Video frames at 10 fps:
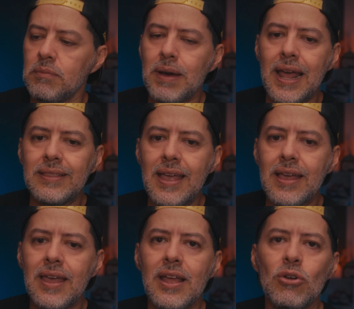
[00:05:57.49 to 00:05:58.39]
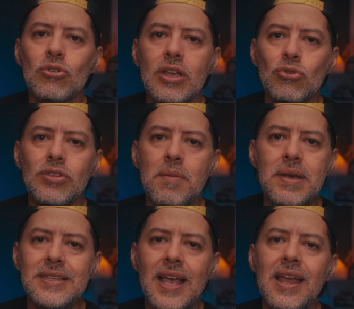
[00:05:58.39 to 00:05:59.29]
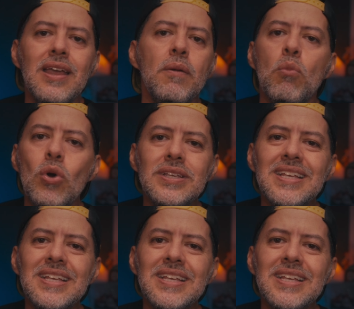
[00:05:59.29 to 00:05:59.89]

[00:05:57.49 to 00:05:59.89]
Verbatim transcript: barateque de los gestos de mesa, muy